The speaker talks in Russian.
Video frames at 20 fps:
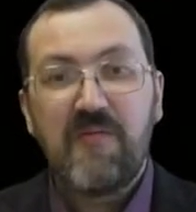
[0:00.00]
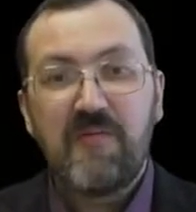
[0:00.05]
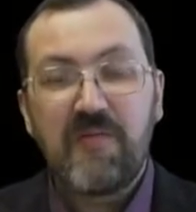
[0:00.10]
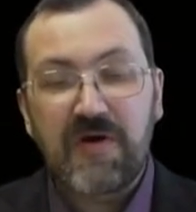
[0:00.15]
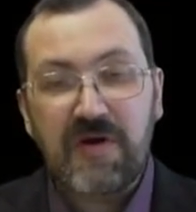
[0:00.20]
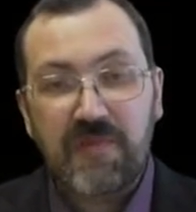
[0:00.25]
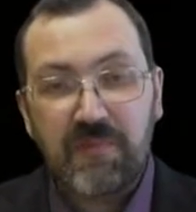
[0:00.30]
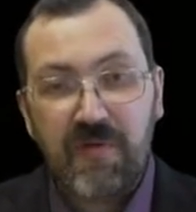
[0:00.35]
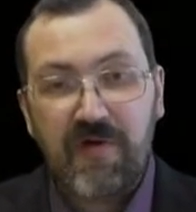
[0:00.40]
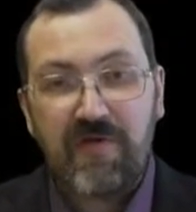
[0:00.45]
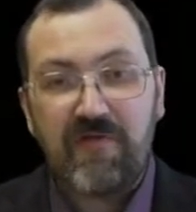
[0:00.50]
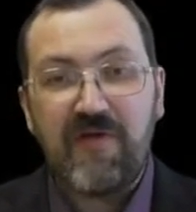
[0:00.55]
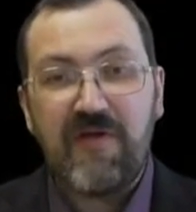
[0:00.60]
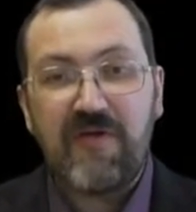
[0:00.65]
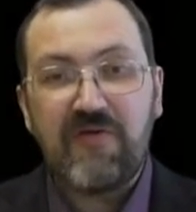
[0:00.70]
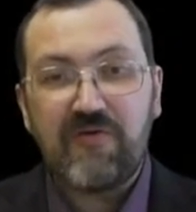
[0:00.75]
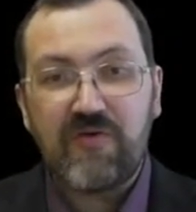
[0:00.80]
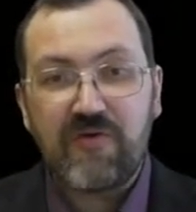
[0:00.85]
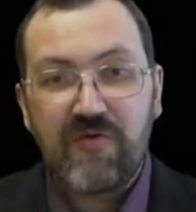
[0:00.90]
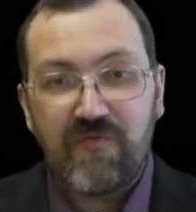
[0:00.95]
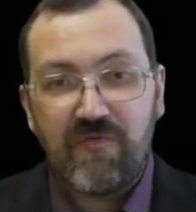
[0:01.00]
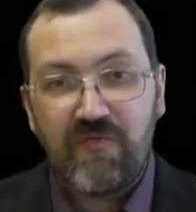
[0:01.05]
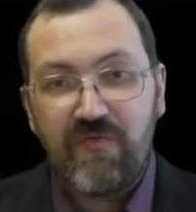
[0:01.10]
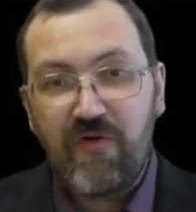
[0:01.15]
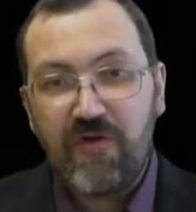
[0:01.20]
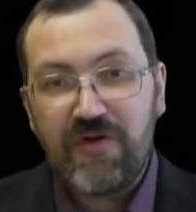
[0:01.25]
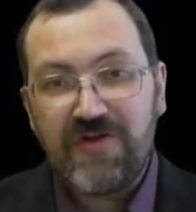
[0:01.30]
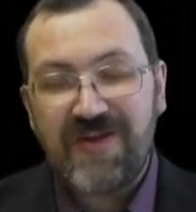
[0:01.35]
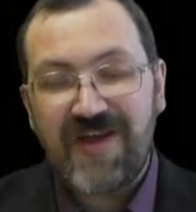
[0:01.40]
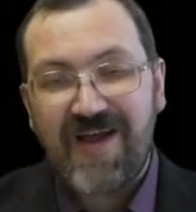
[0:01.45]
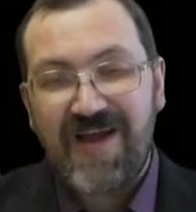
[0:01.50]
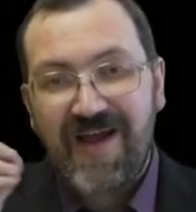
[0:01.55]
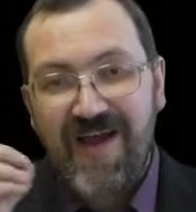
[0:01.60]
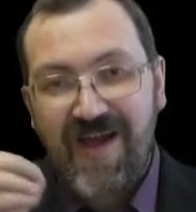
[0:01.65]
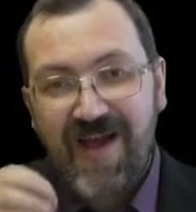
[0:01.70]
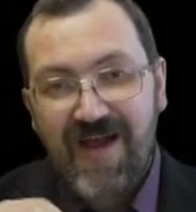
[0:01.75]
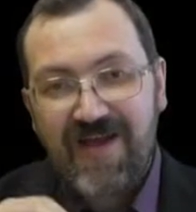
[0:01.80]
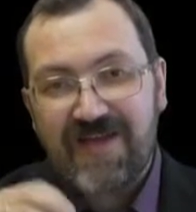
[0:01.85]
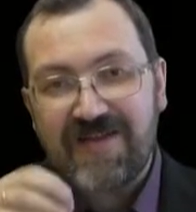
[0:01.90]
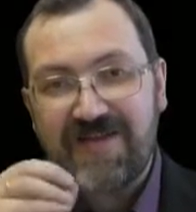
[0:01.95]
Проповедуй вот
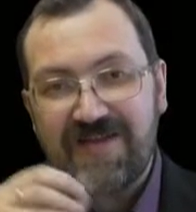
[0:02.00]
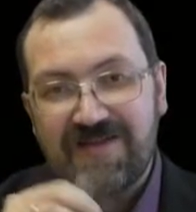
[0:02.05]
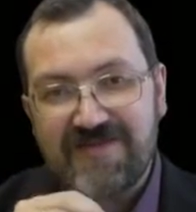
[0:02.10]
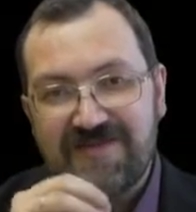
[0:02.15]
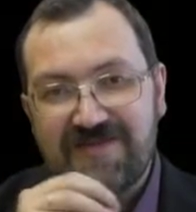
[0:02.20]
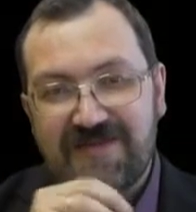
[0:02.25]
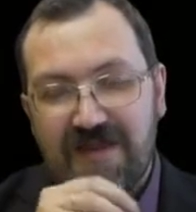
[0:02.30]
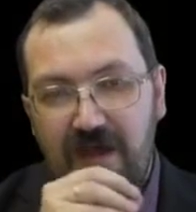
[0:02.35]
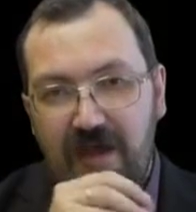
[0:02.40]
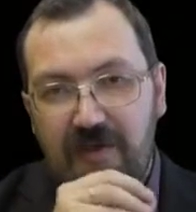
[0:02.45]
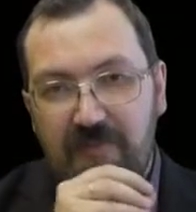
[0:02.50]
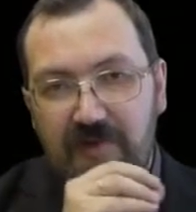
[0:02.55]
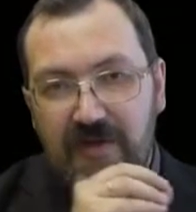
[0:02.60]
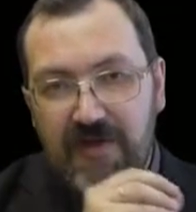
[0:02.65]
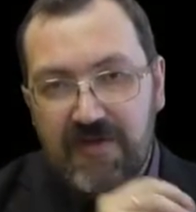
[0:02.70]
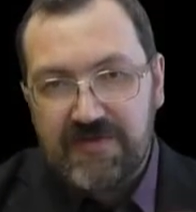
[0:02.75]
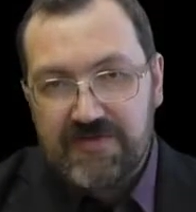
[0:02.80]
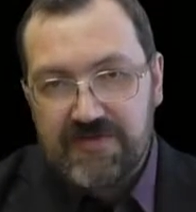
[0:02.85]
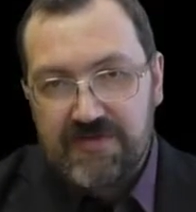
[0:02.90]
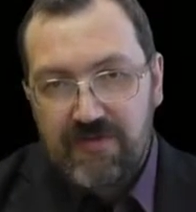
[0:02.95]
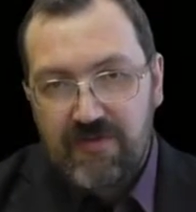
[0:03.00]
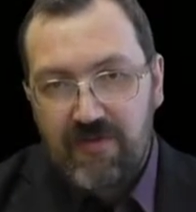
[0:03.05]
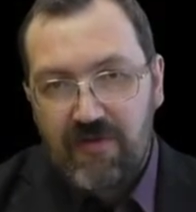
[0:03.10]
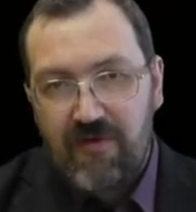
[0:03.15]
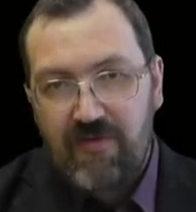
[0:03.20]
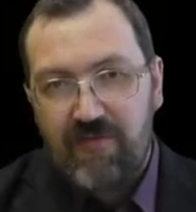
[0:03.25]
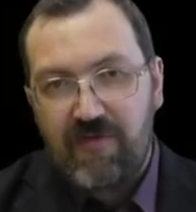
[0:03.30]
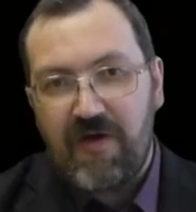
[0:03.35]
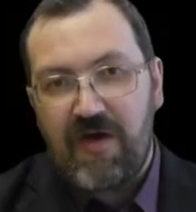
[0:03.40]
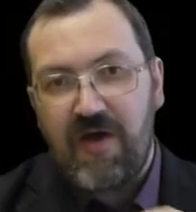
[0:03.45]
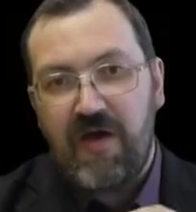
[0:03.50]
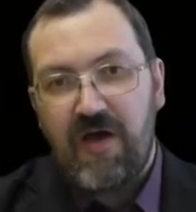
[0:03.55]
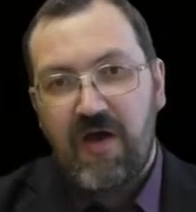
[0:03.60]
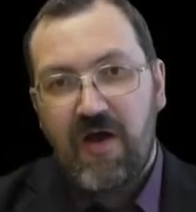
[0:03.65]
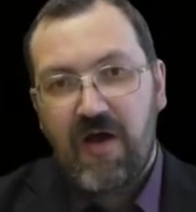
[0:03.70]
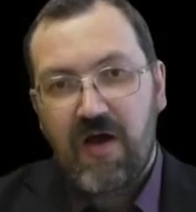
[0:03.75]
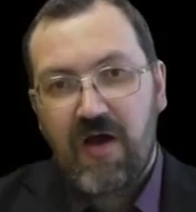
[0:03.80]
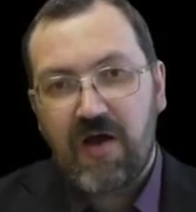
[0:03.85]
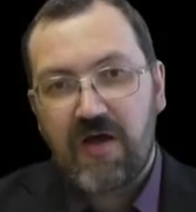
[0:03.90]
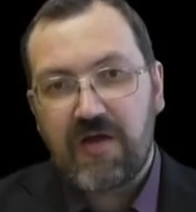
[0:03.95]
это самое слово,
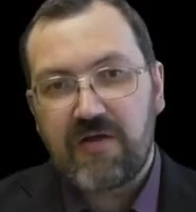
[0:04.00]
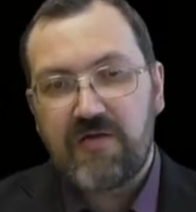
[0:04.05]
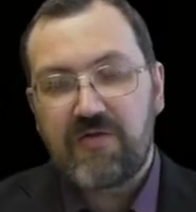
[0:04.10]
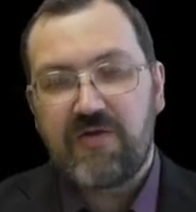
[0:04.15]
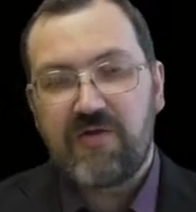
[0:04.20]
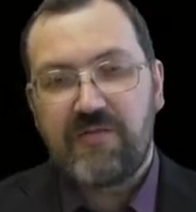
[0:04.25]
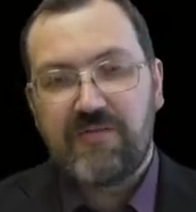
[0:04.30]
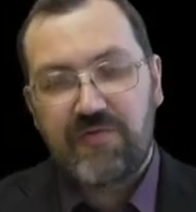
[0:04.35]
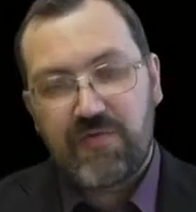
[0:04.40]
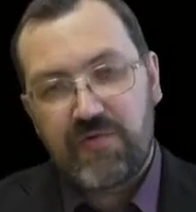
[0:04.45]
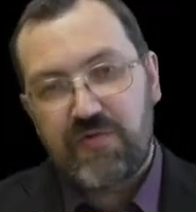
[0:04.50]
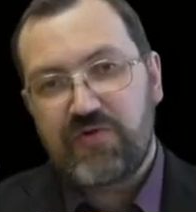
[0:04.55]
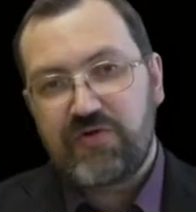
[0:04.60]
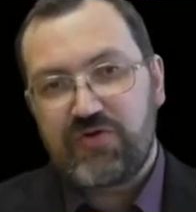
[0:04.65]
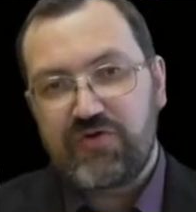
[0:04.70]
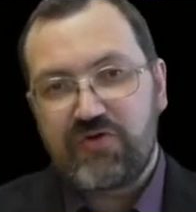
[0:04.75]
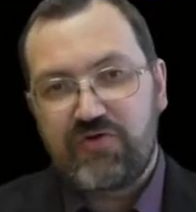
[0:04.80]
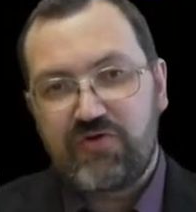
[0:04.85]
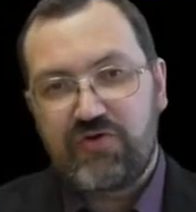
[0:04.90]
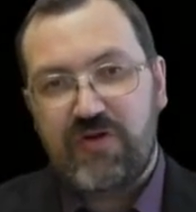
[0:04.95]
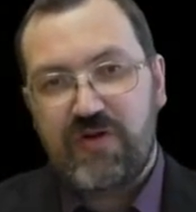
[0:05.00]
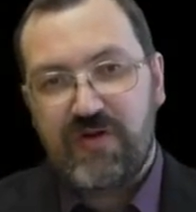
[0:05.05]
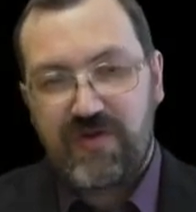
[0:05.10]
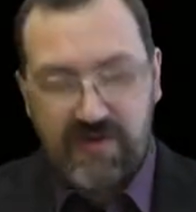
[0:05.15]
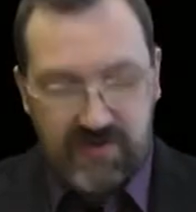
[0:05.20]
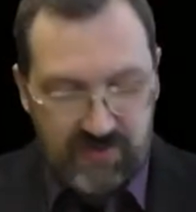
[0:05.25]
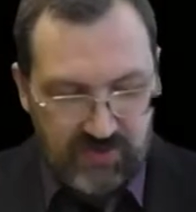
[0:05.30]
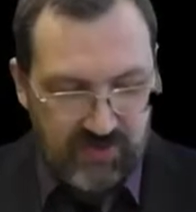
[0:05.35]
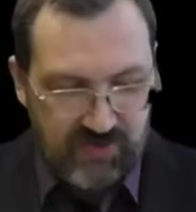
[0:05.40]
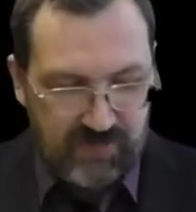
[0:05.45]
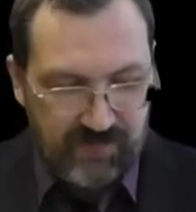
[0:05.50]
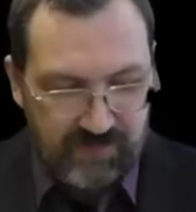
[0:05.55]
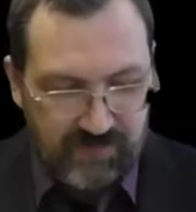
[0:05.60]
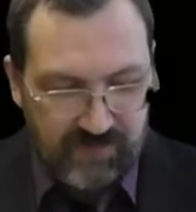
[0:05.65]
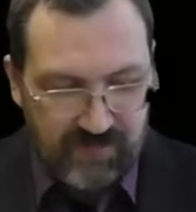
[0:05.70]
о котором только что шла речь.